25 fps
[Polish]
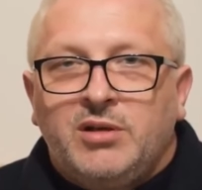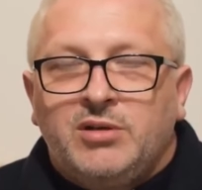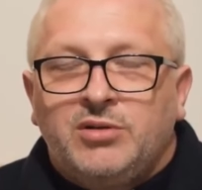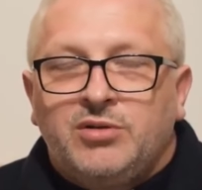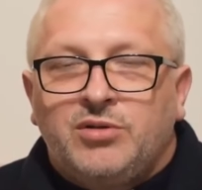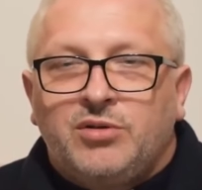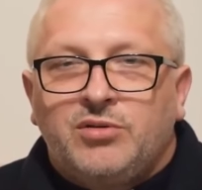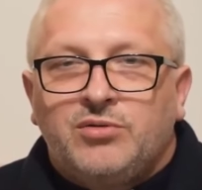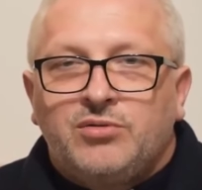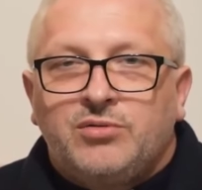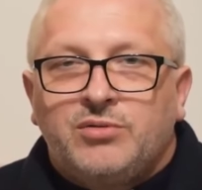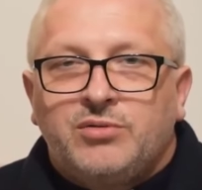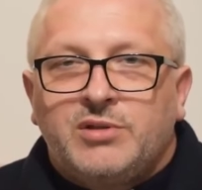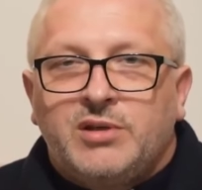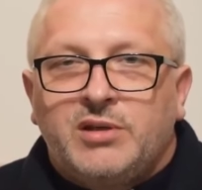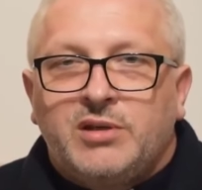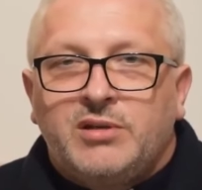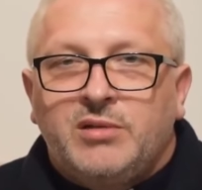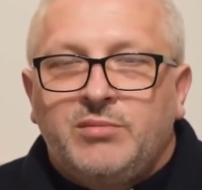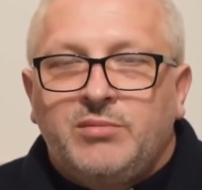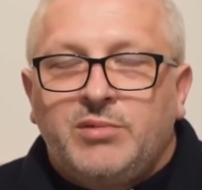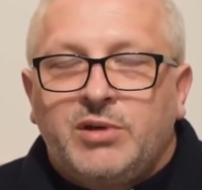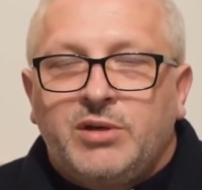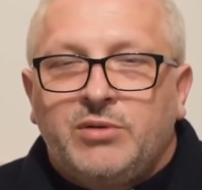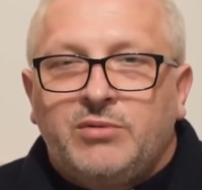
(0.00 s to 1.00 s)
to
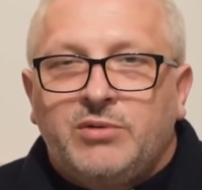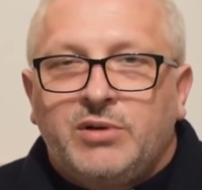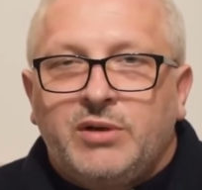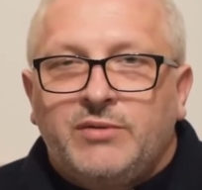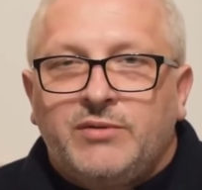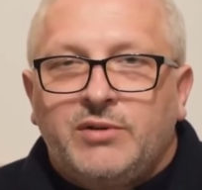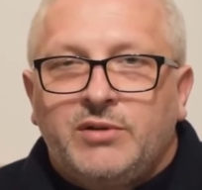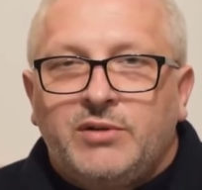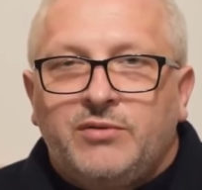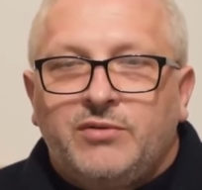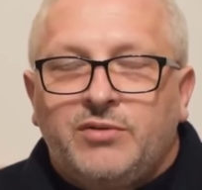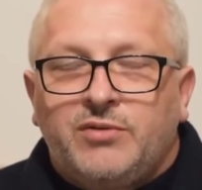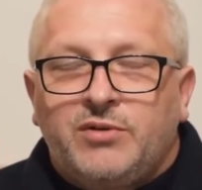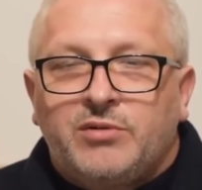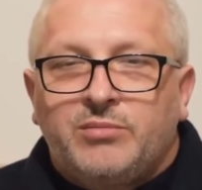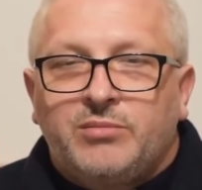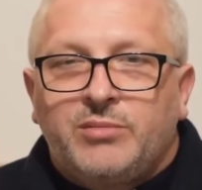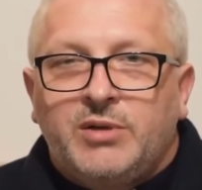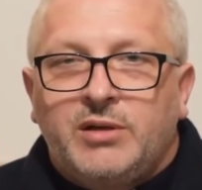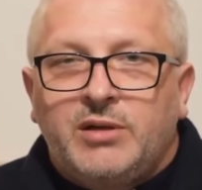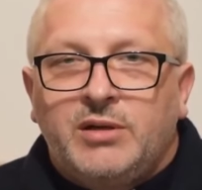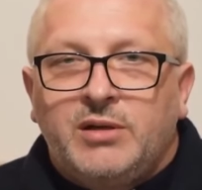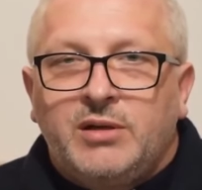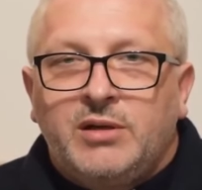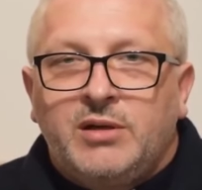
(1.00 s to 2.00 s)
odrzucenie miało nawet
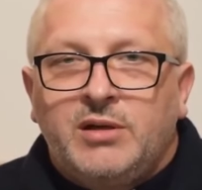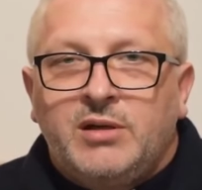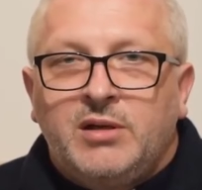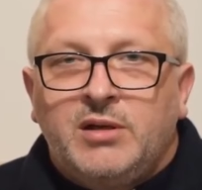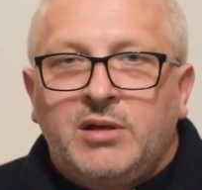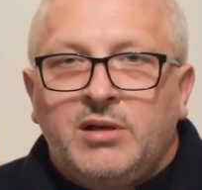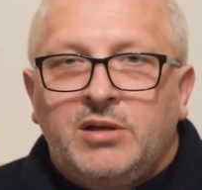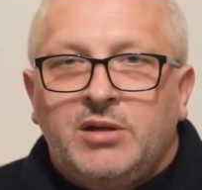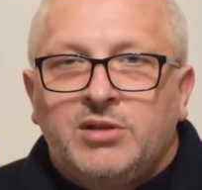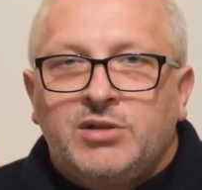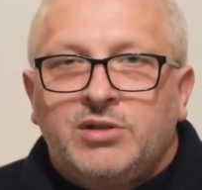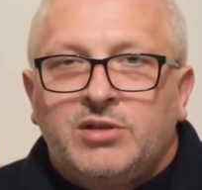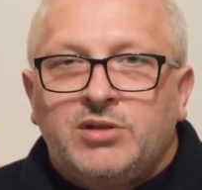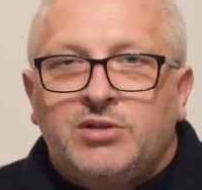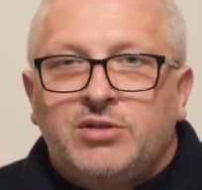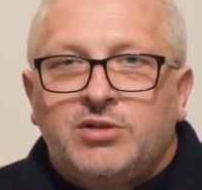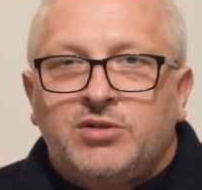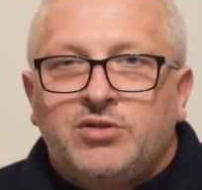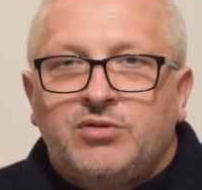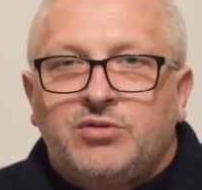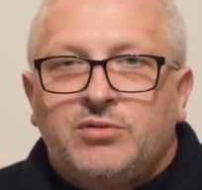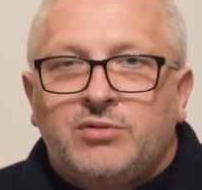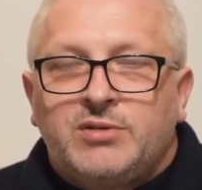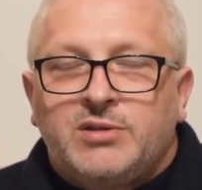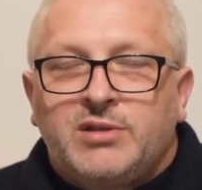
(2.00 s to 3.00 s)
formę
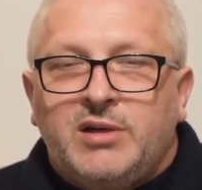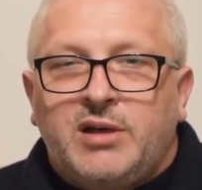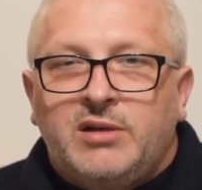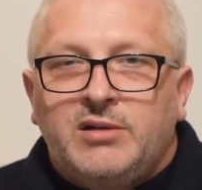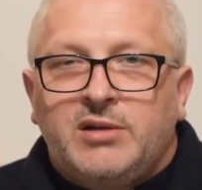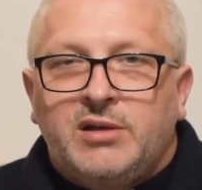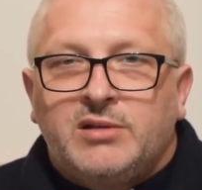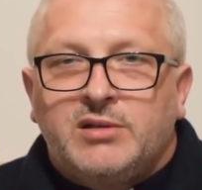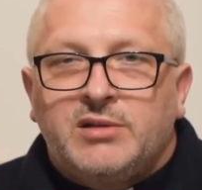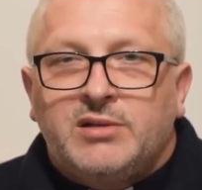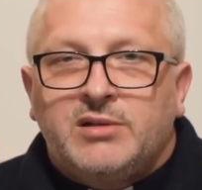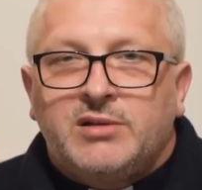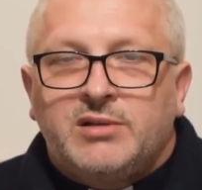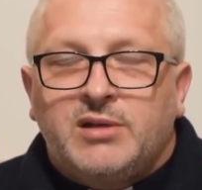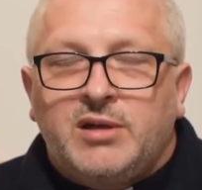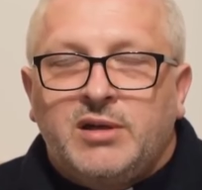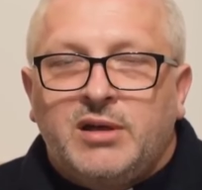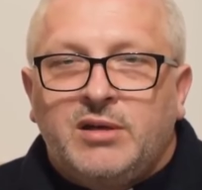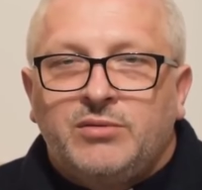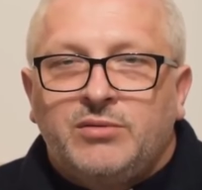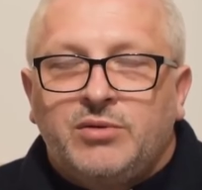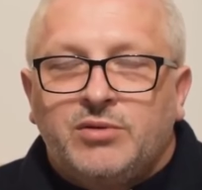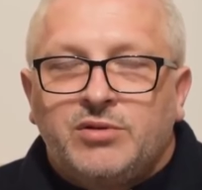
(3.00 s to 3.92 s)
zrzucania ze skały.